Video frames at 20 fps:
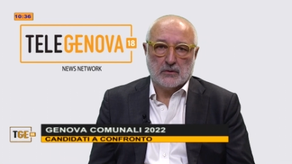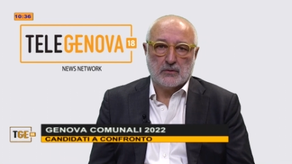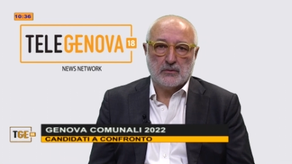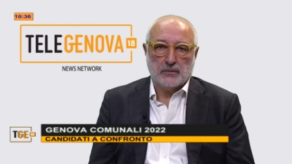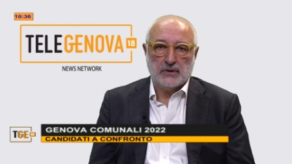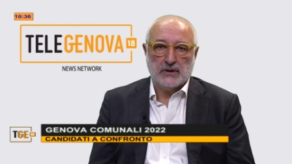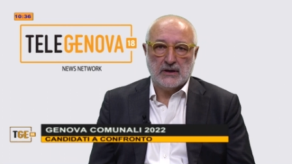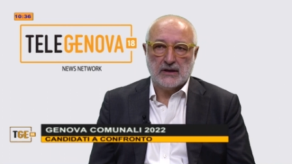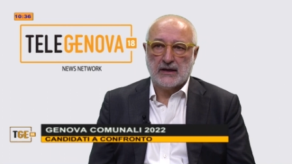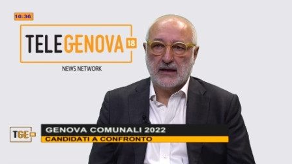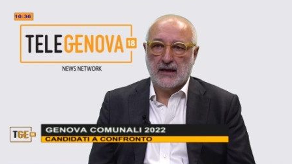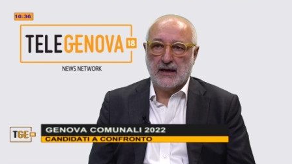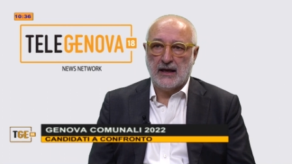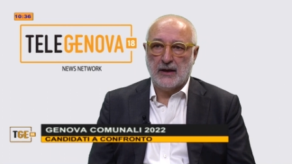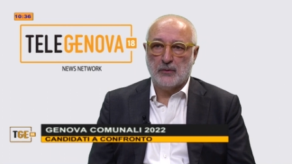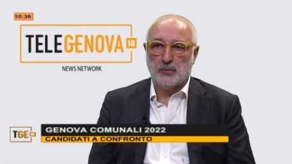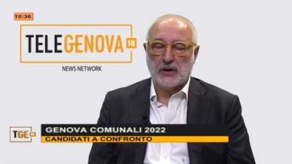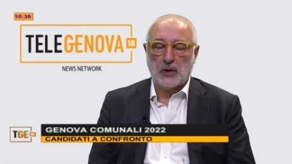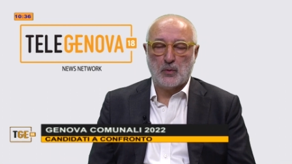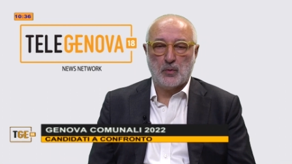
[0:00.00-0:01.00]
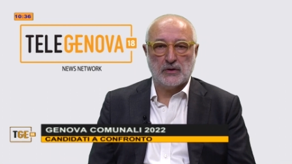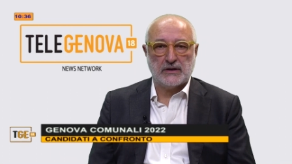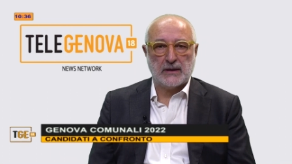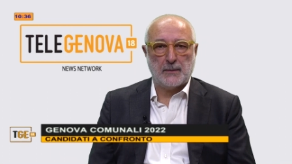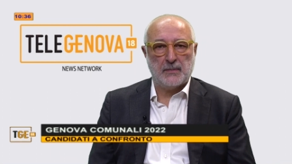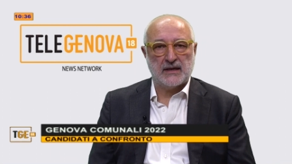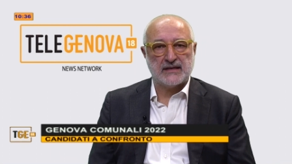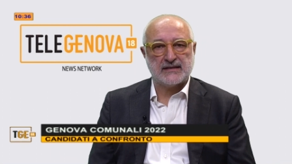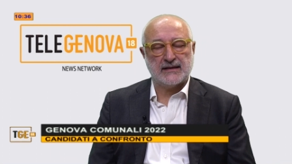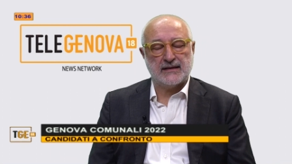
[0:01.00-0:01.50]
dire, è una quota
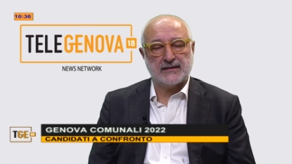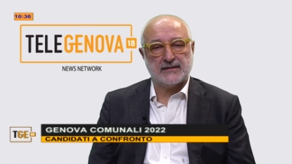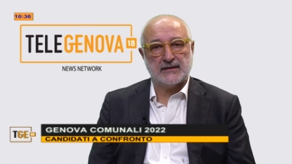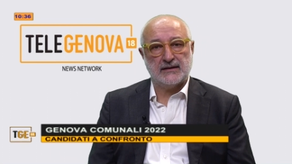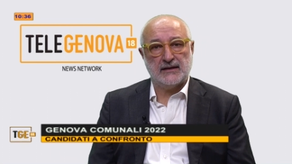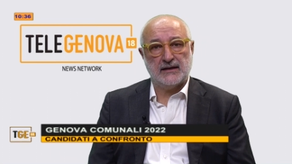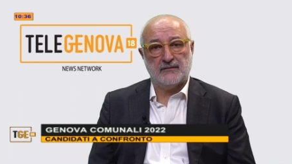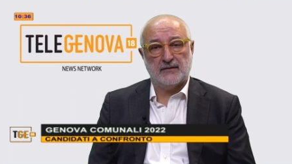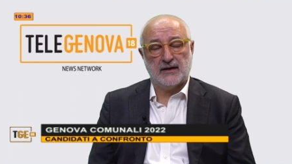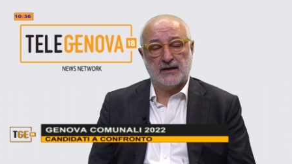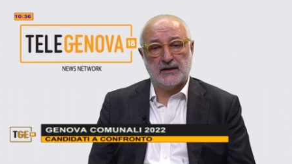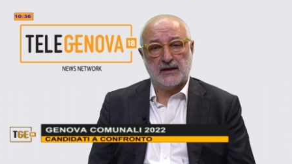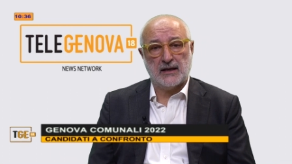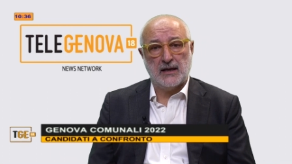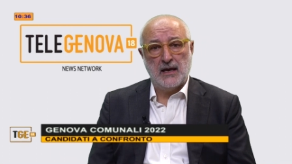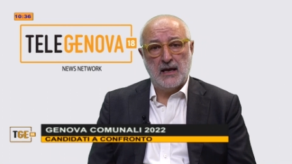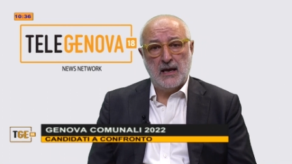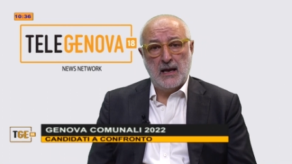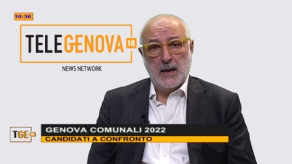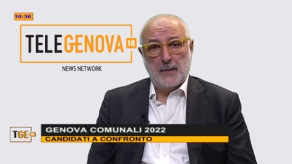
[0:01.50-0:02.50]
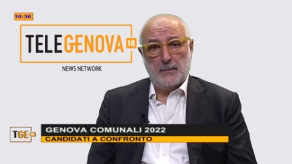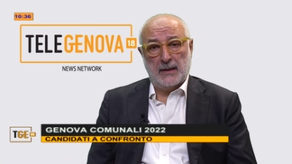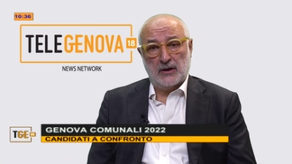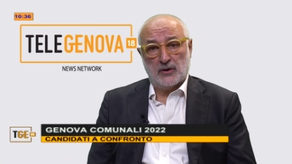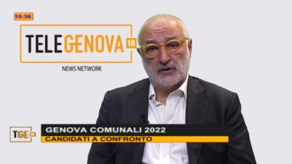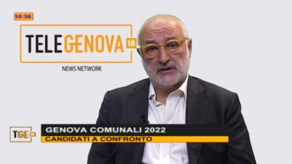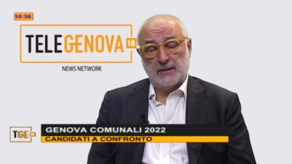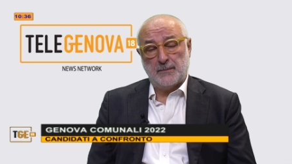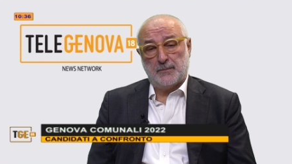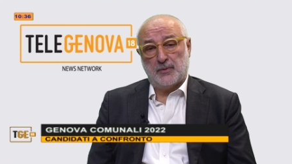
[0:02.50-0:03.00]
abbastanza rilevante. Ma la
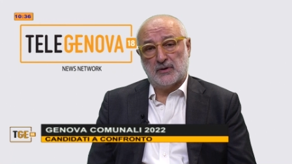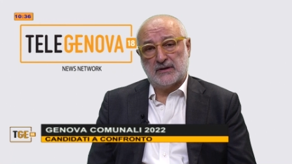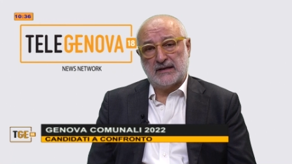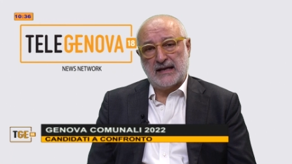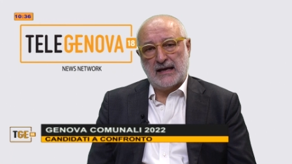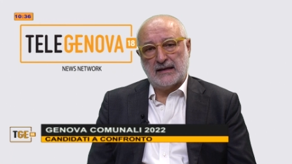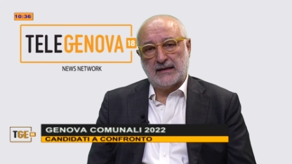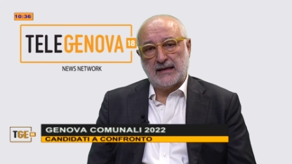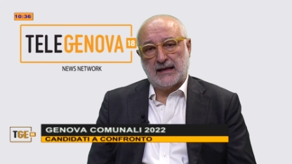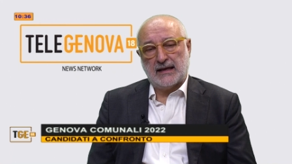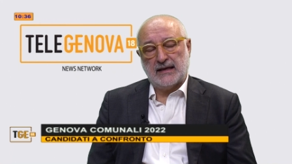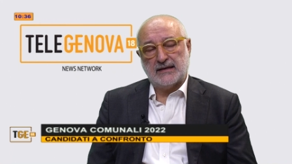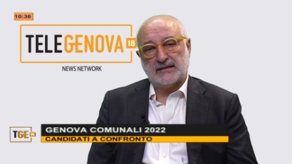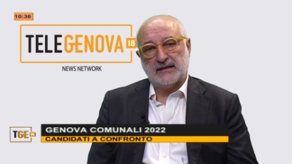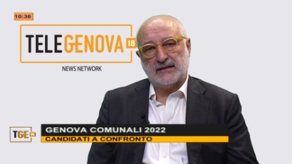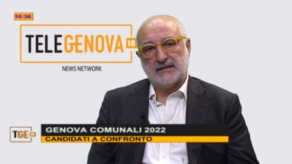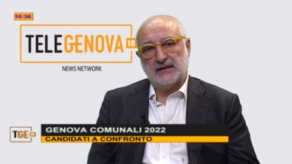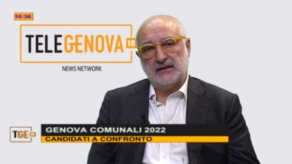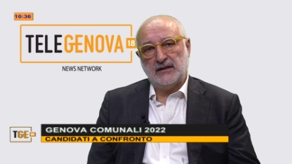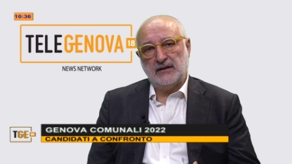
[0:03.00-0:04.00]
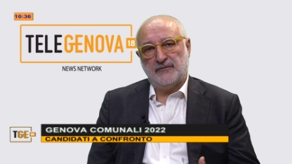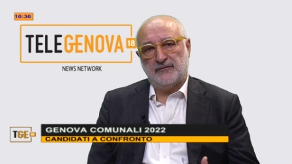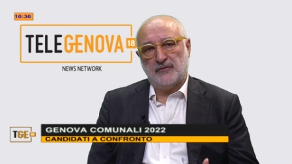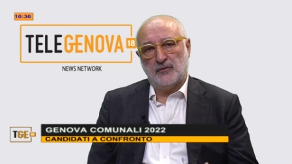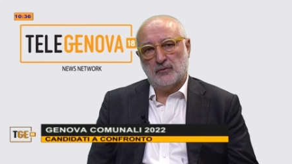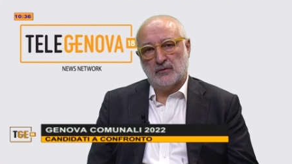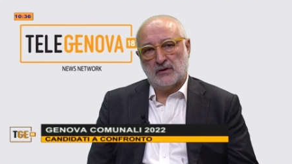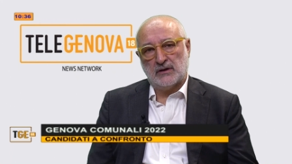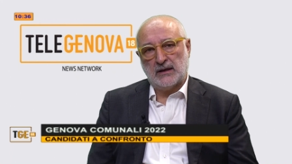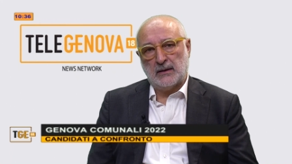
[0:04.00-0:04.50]
cosa importante è che se si
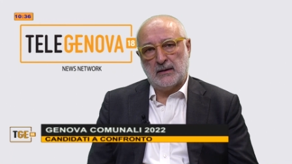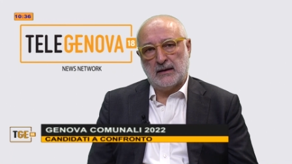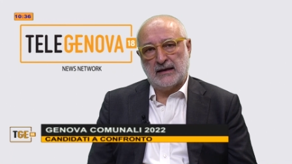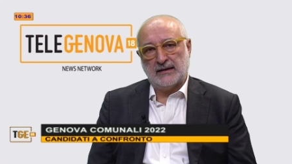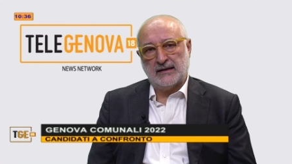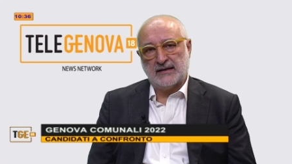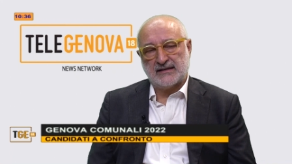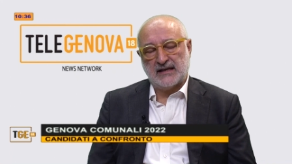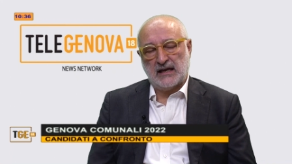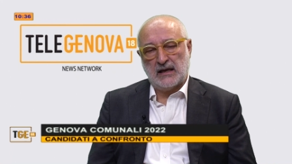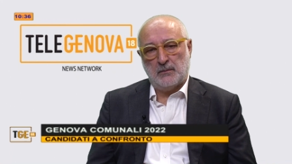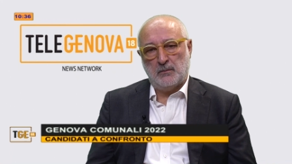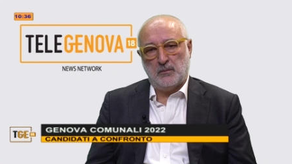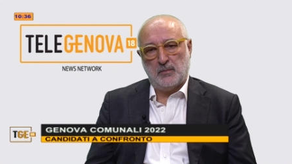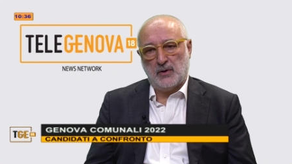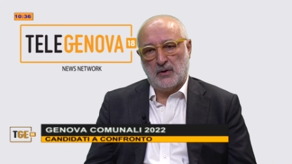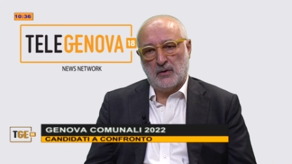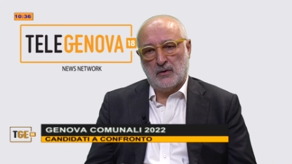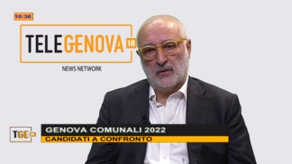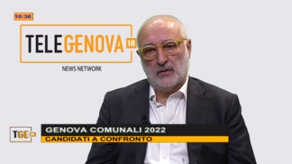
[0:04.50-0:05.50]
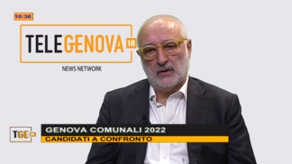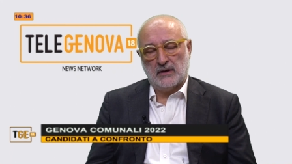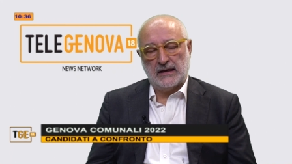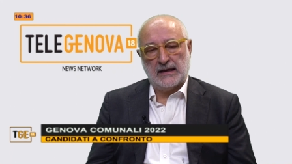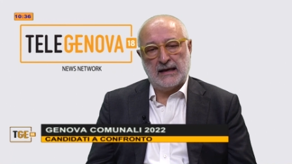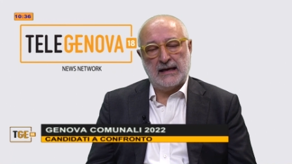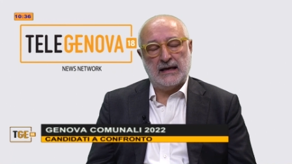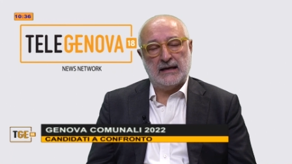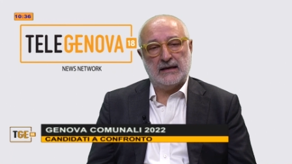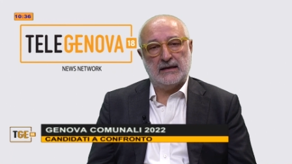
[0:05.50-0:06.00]
diffonde, ad esempio,
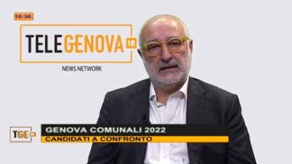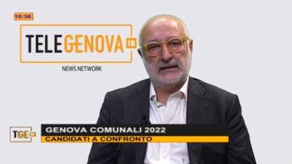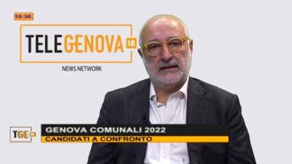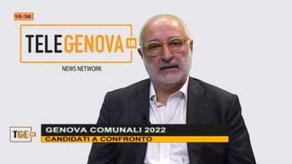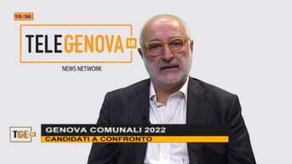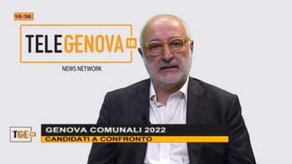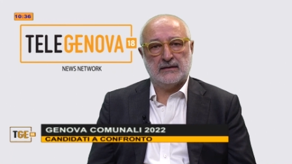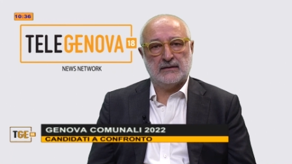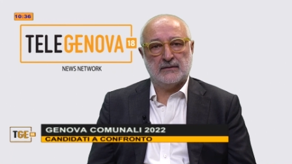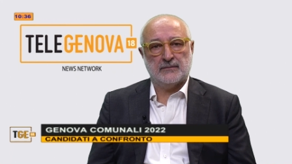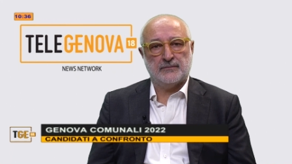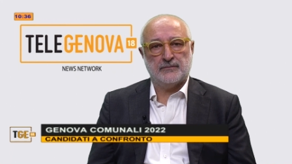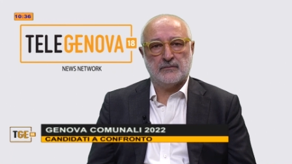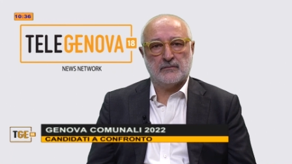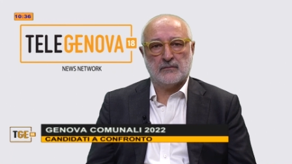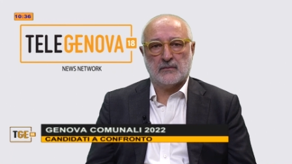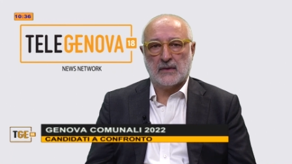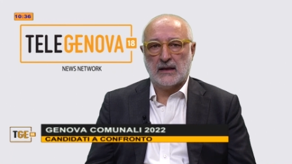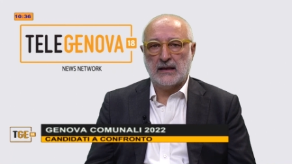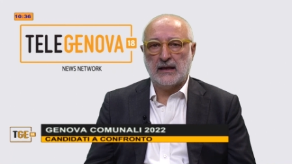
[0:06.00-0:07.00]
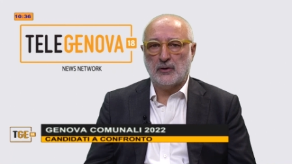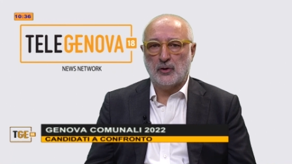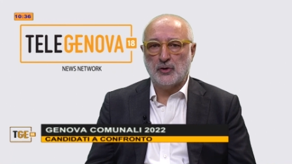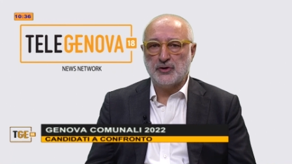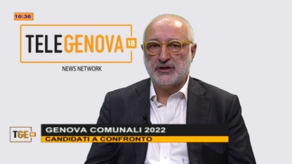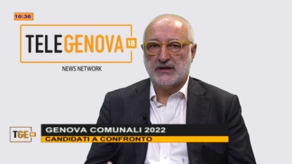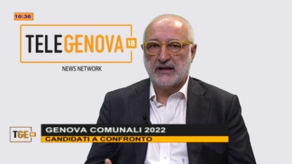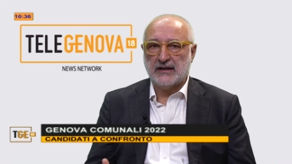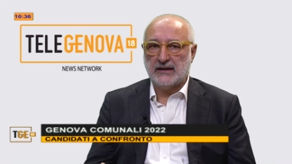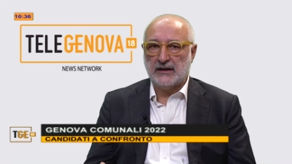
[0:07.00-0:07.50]
la, eh, la
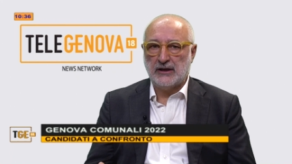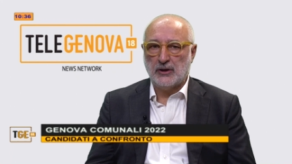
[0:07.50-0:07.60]
logica delle